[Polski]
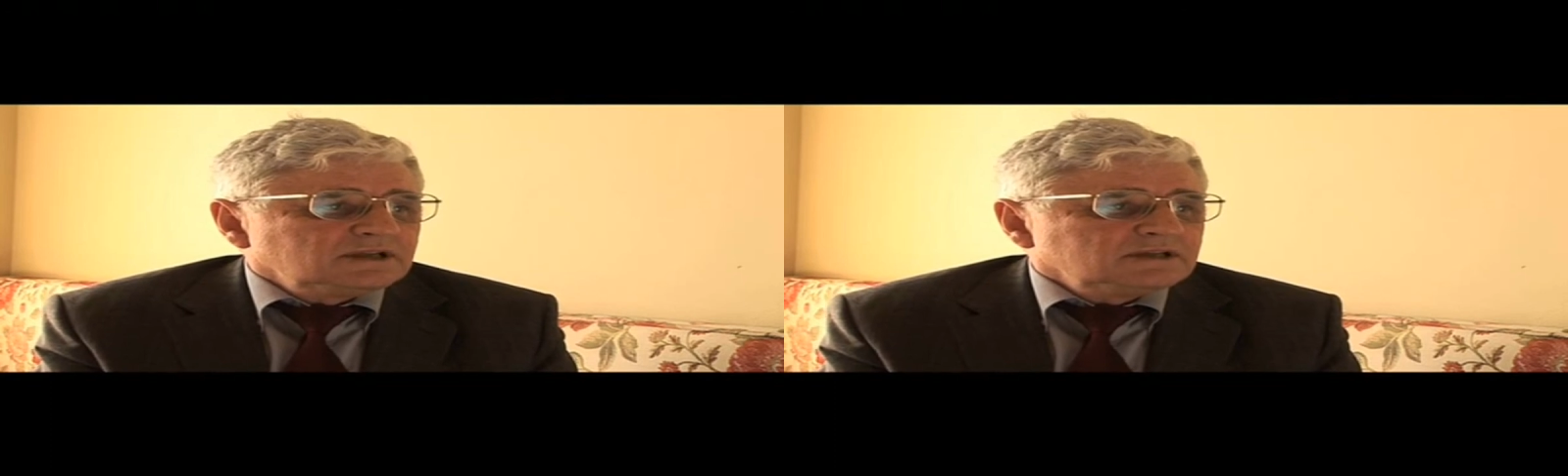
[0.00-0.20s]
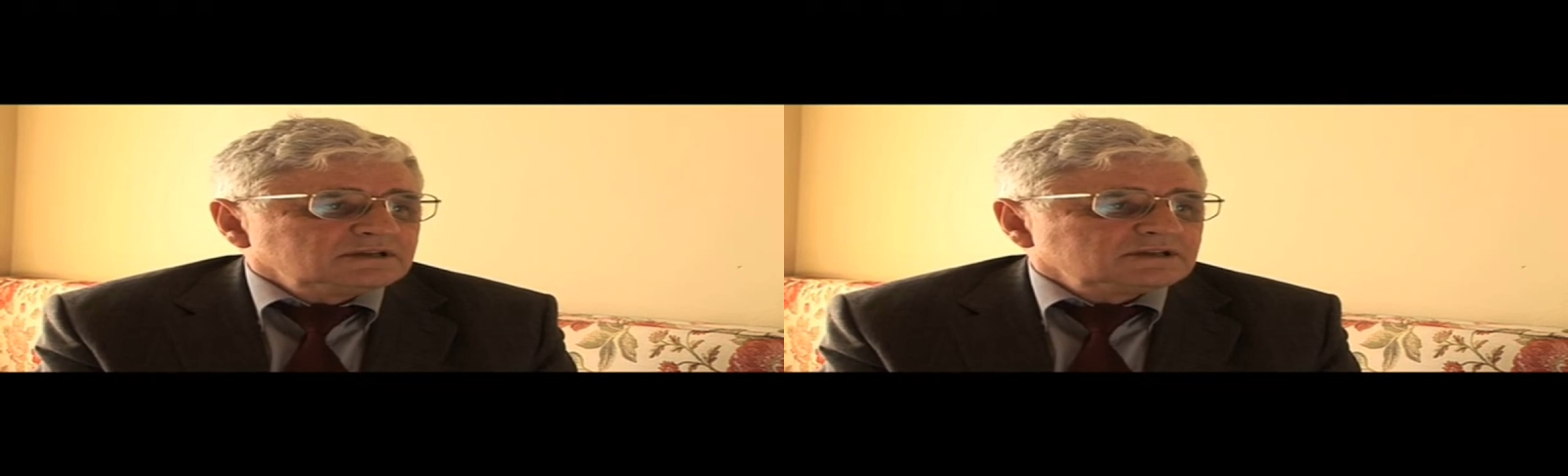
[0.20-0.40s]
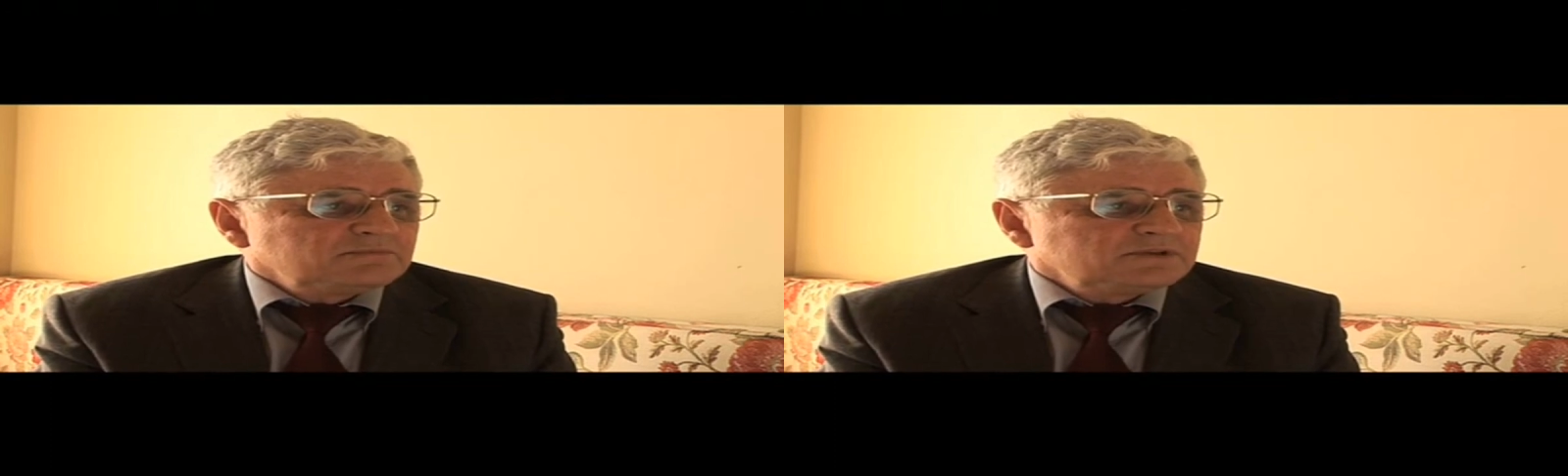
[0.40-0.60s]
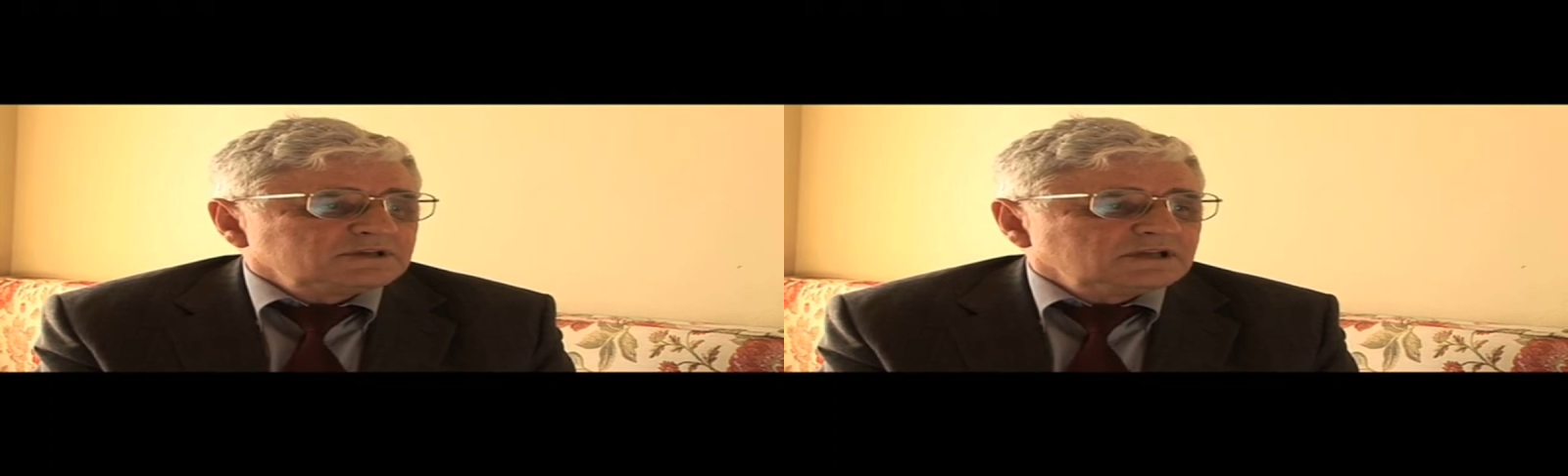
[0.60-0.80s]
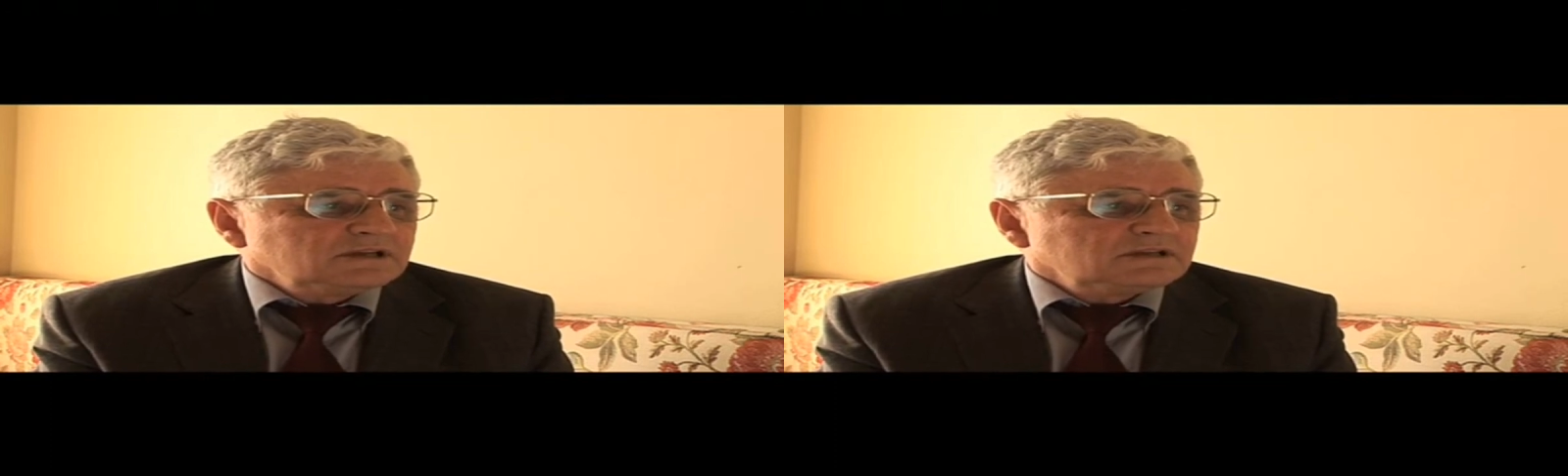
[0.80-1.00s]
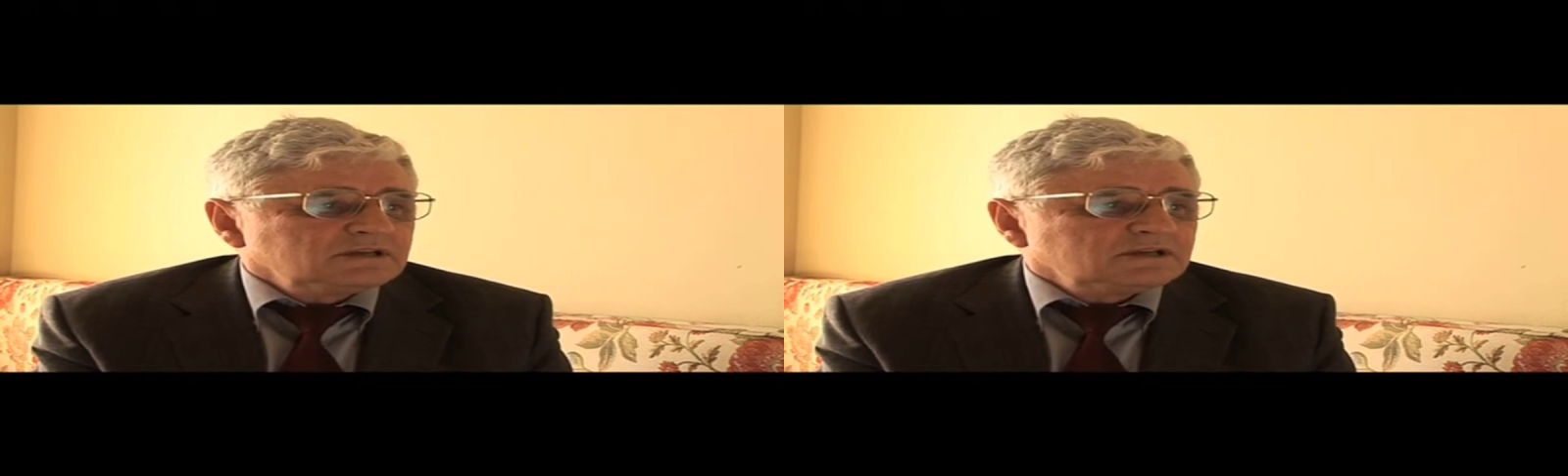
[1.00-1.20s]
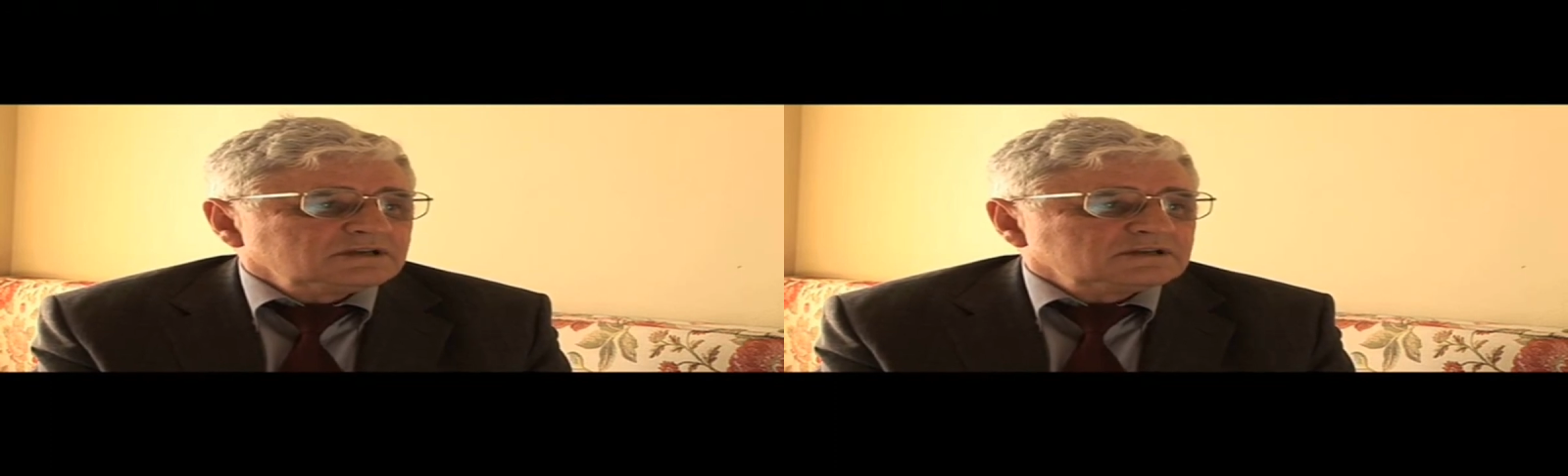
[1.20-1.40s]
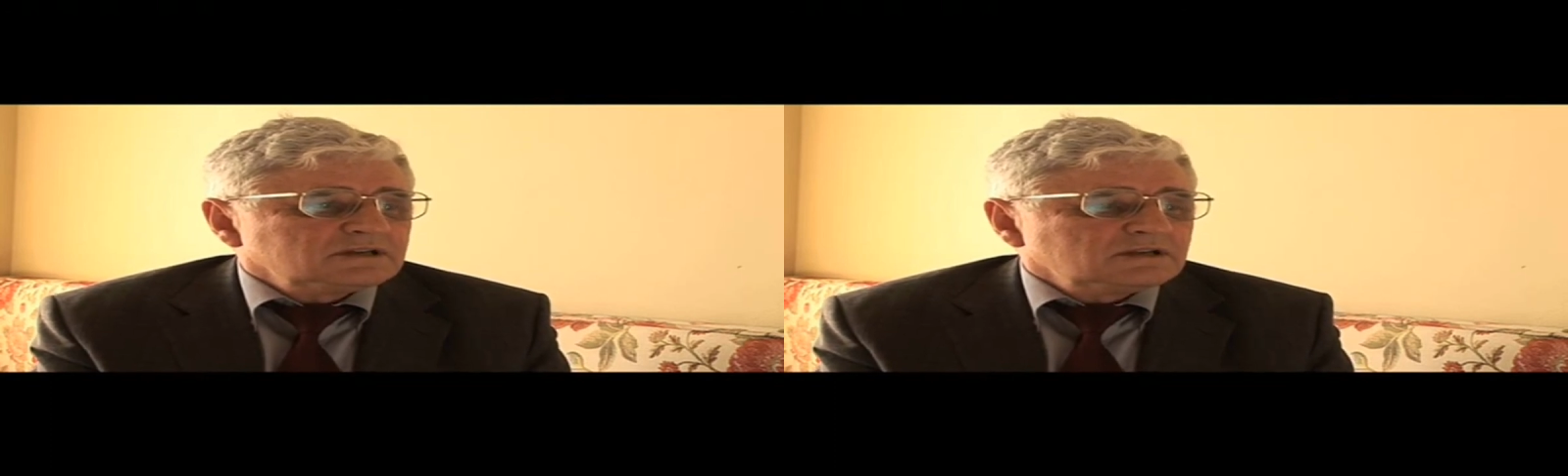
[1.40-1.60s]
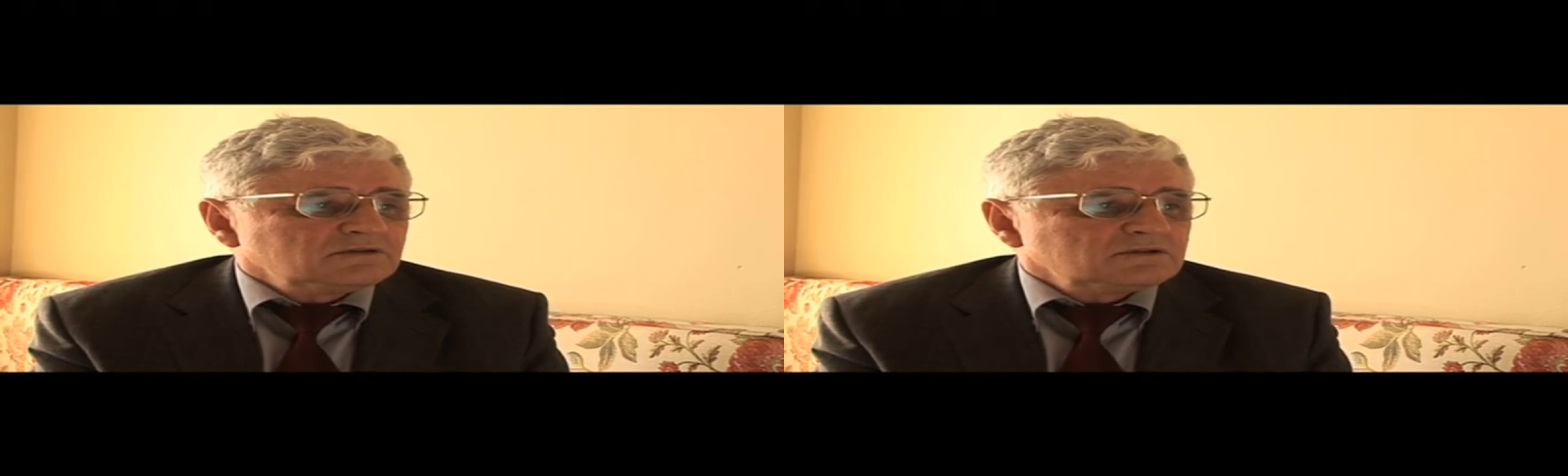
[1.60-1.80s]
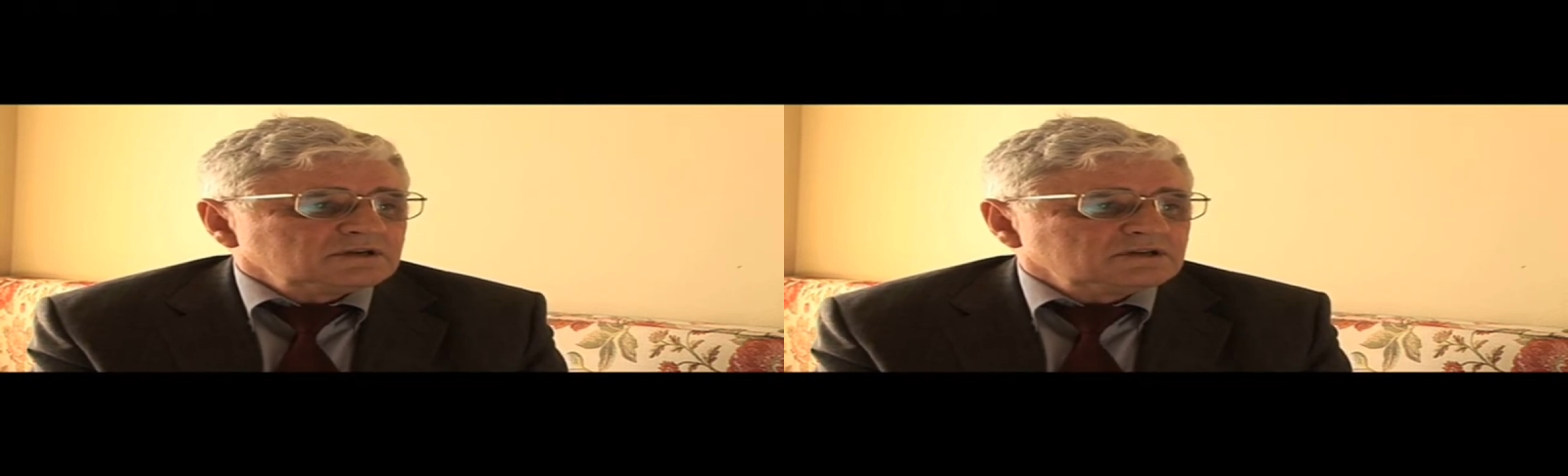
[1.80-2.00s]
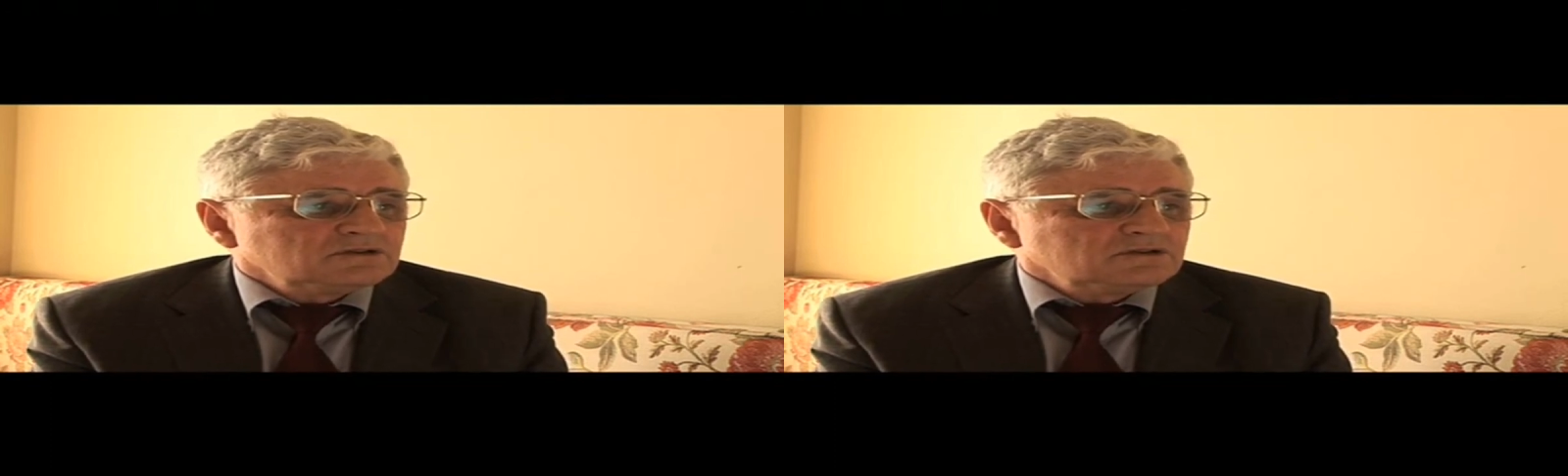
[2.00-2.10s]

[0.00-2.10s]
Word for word: danych zapisanych na rejestratorze